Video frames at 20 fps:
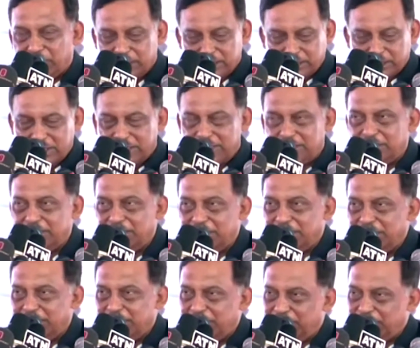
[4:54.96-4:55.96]
আজকে
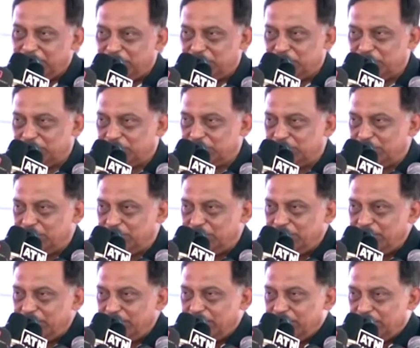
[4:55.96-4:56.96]
এই পর্যন্তই
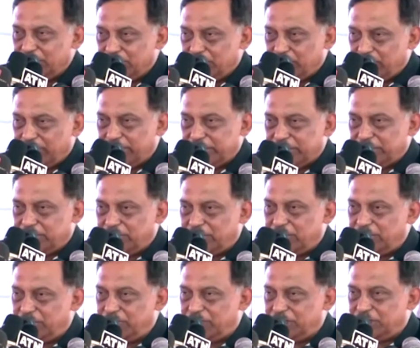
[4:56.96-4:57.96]
সবাইকে
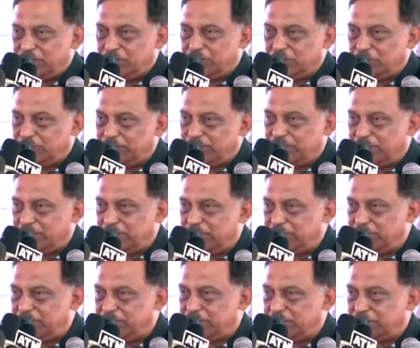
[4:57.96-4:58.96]
ধন্যবাদ শুভেচ্ছা দিয়ে
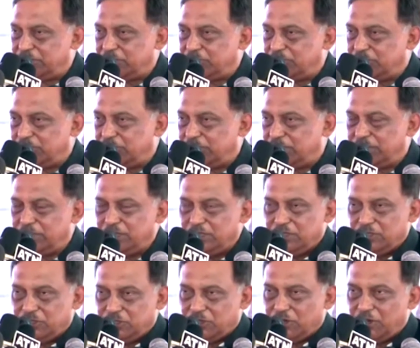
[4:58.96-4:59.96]
আমি শেষ করছি
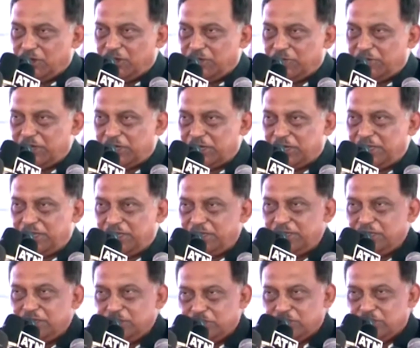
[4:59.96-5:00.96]
জয় বাংলা
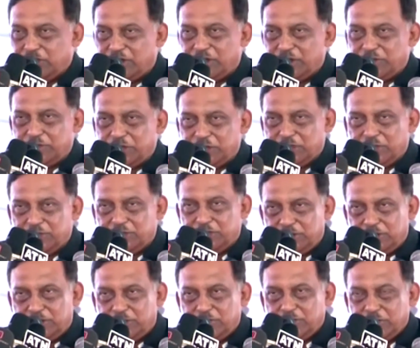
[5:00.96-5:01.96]
জয়
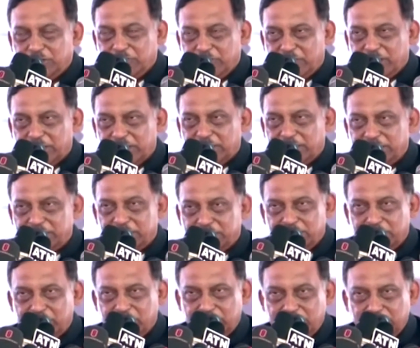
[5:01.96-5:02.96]
বঙ্গবন্ধু বাংলাদেশ
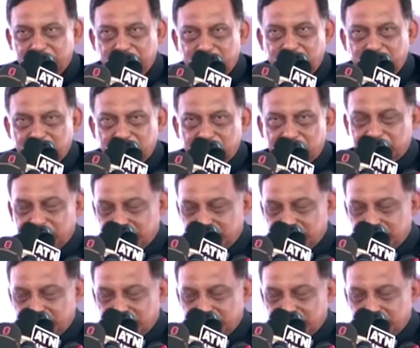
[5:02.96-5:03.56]
চিরজীবী হোক